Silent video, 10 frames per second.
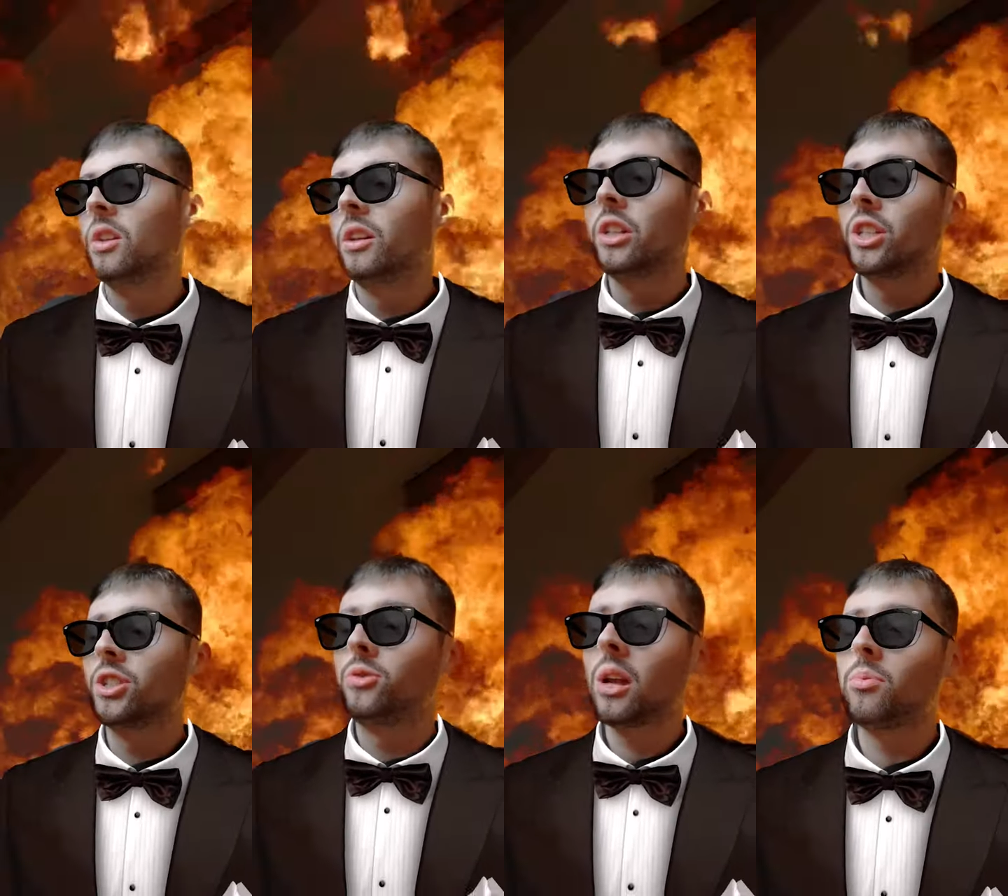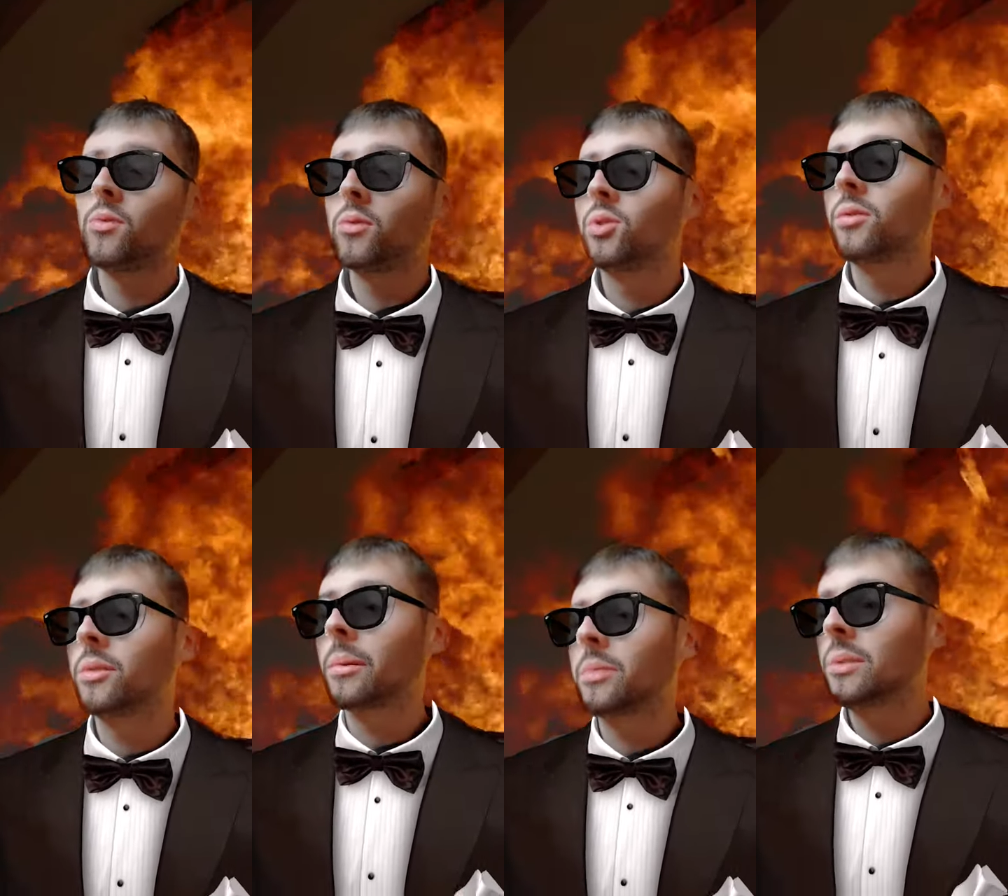Et je suis là pour vous sauver, ma
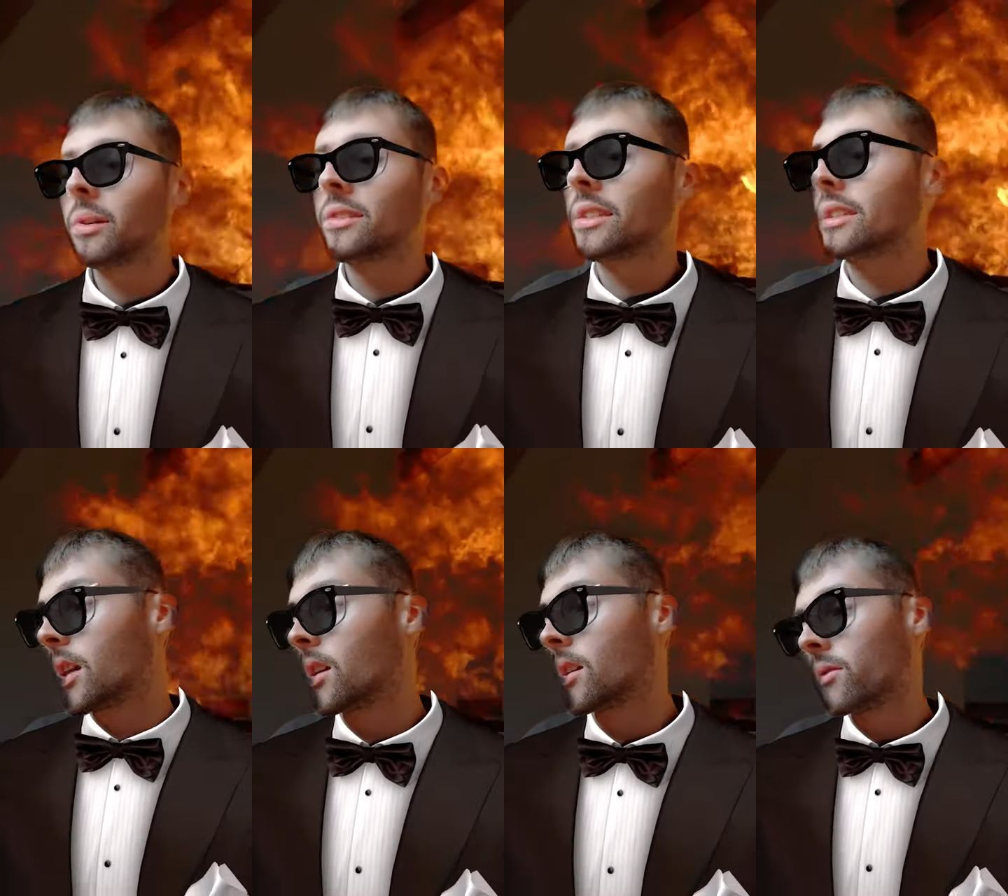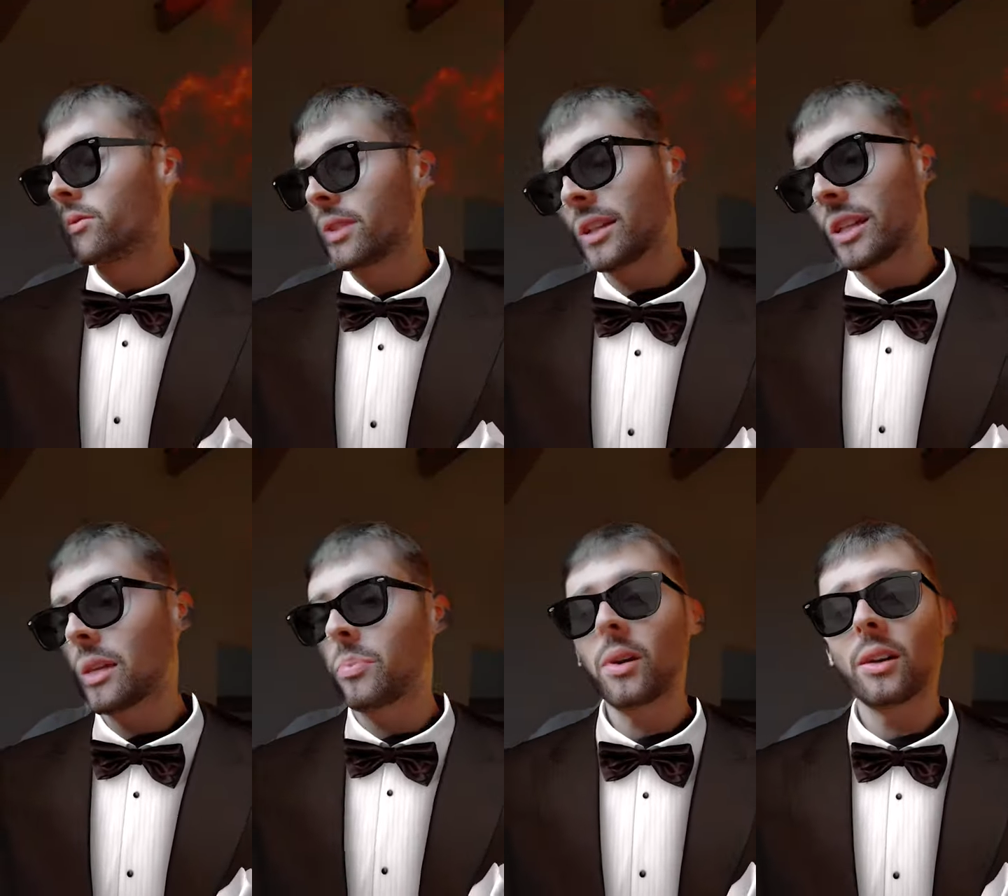petite princesse. Vous inquiétez
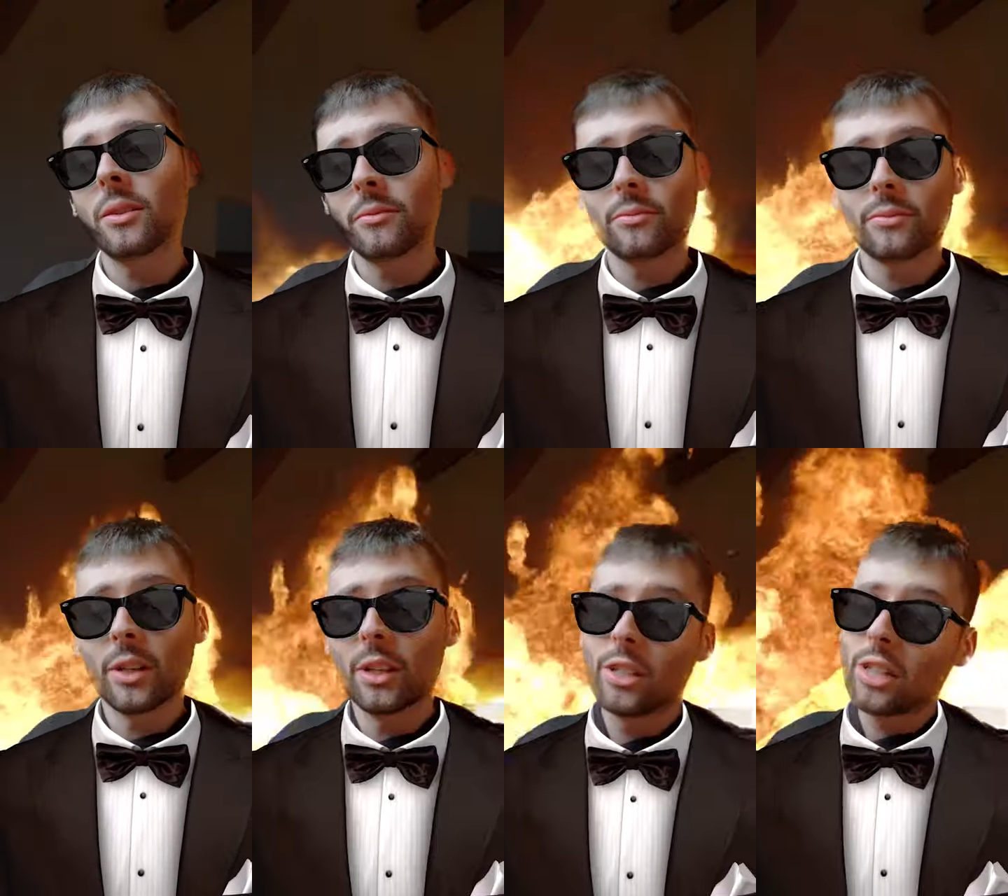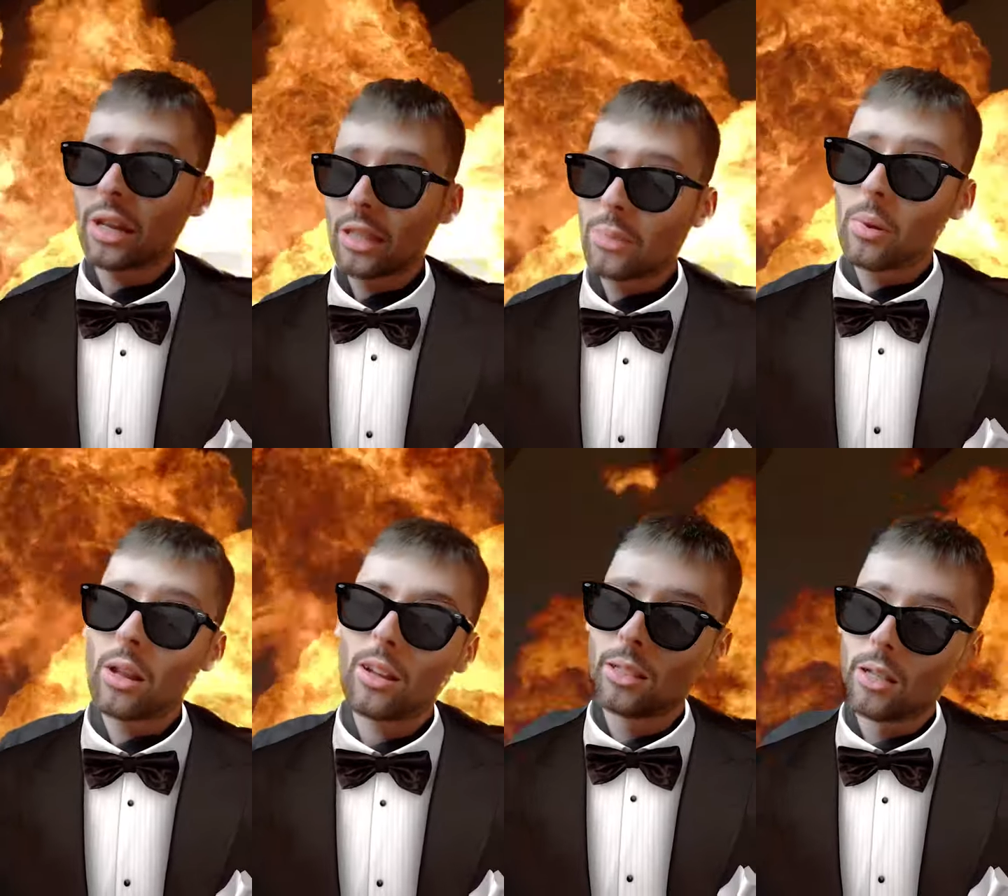pas. Shrek n'est pas
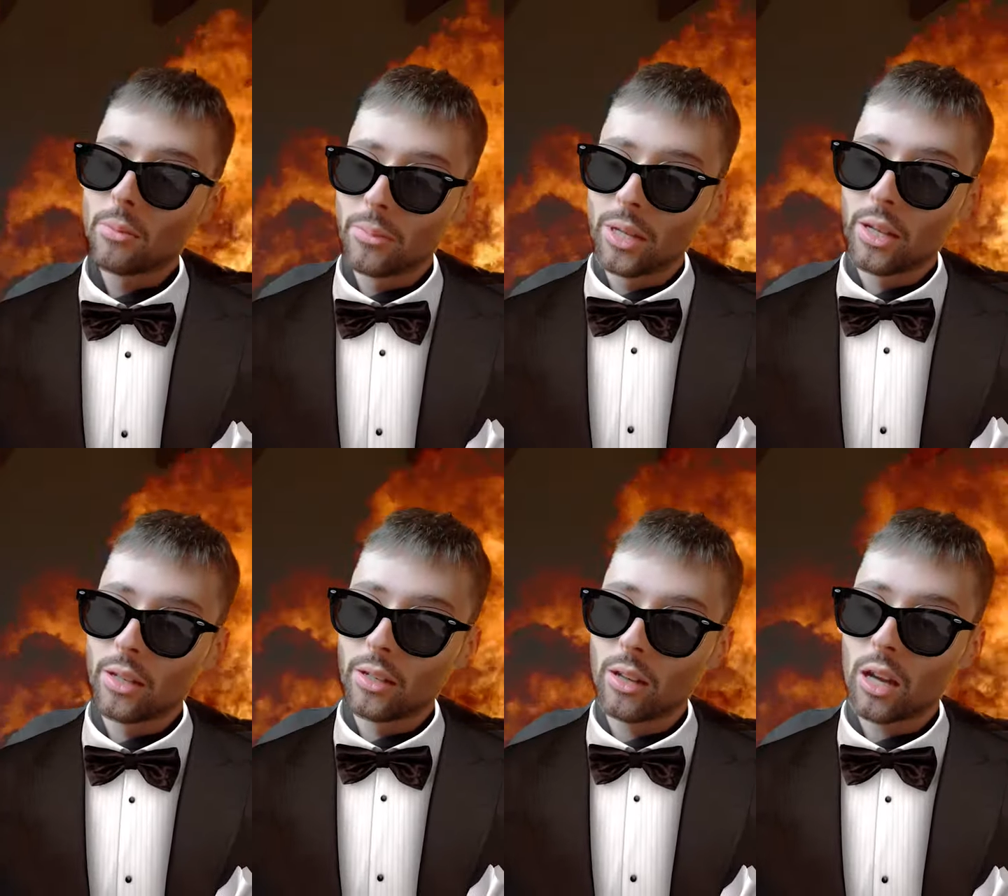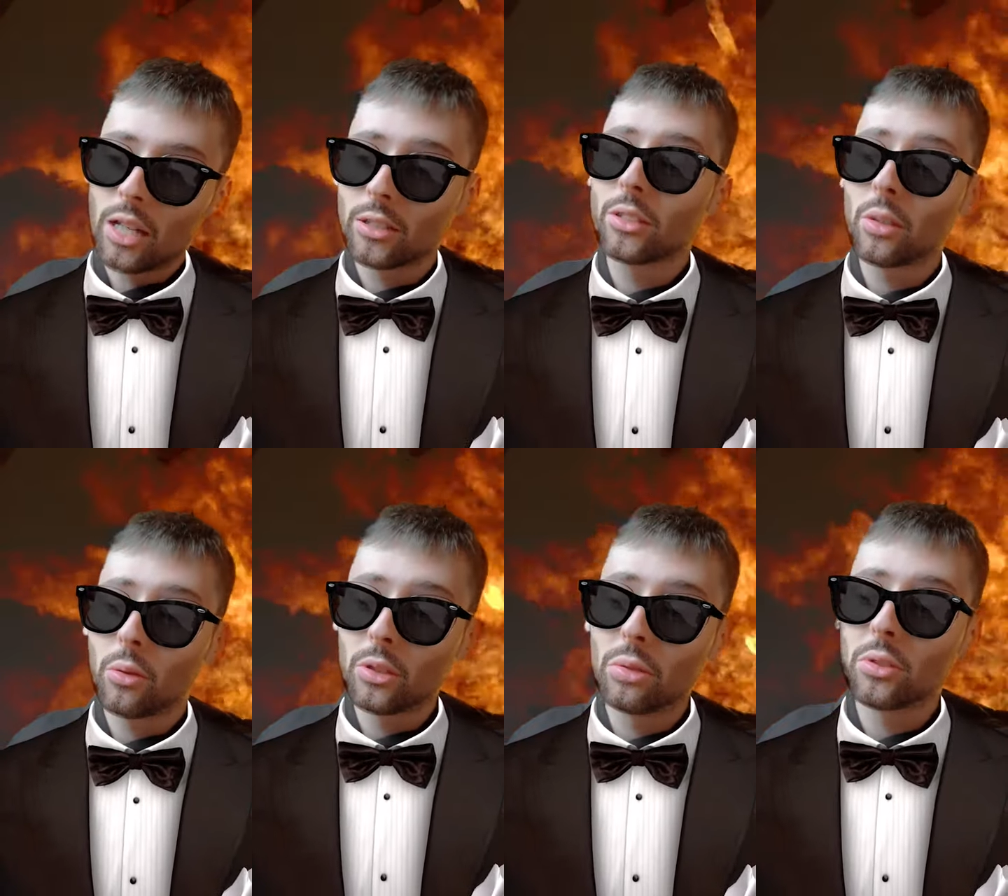là. Mais agent
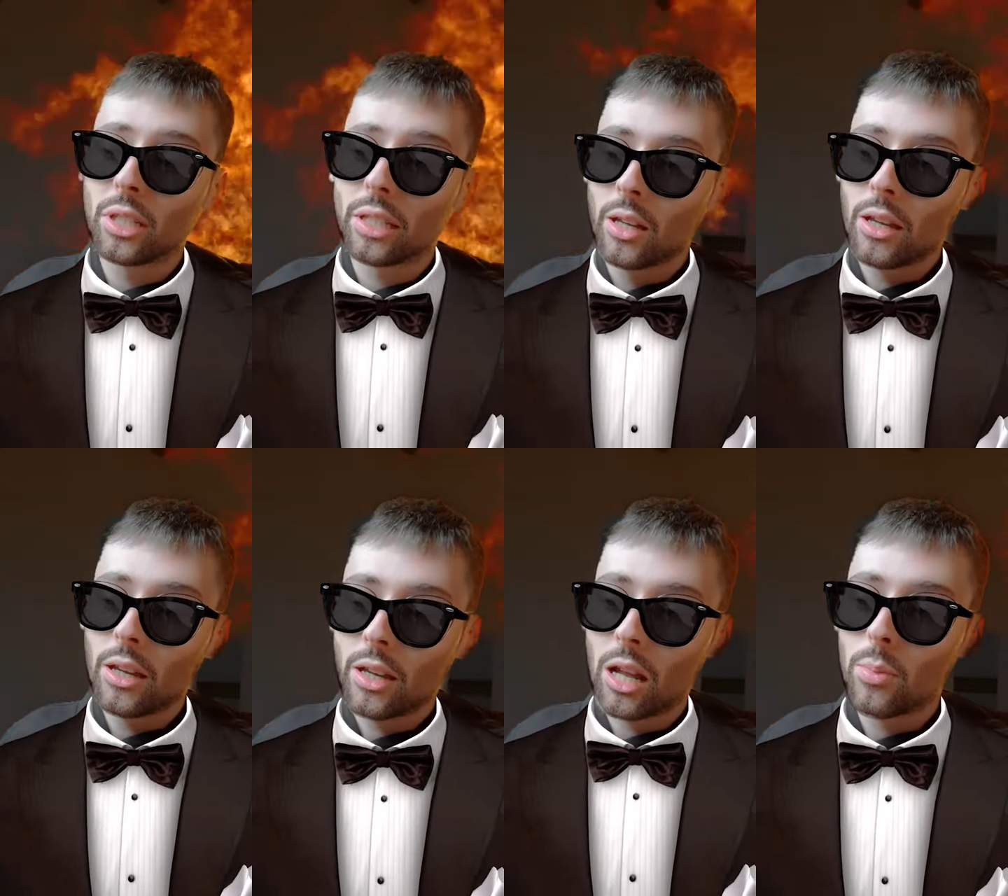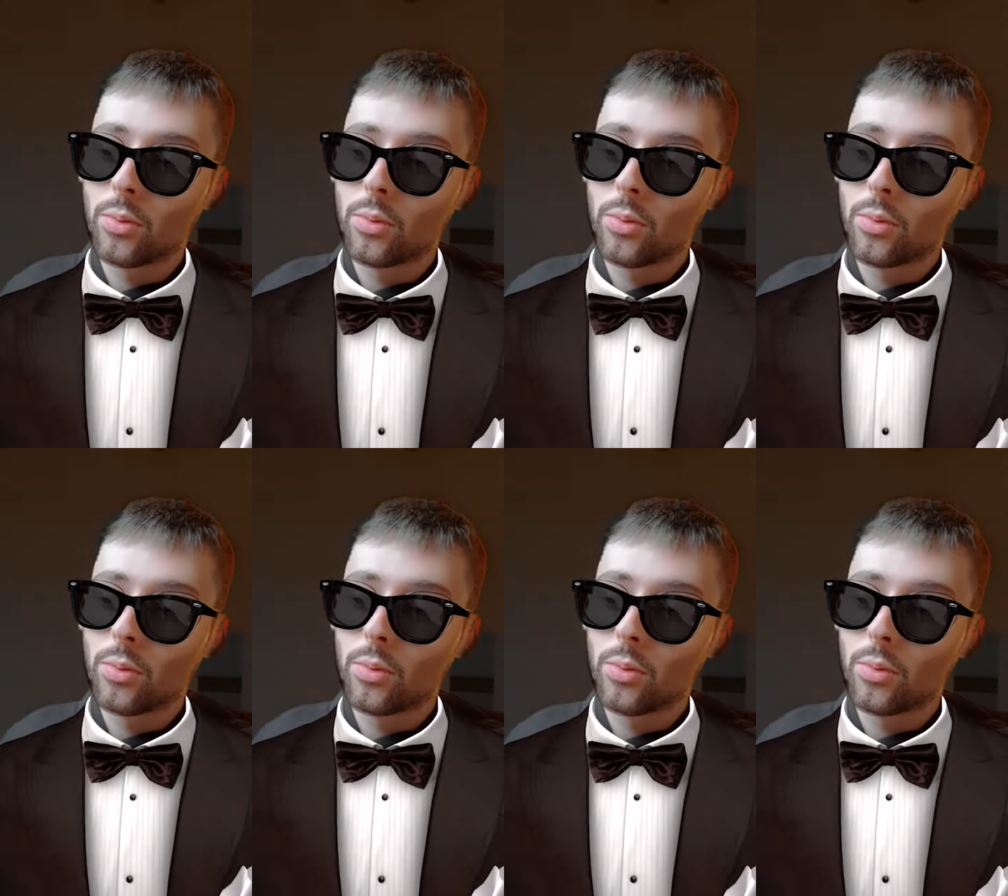007 est là pour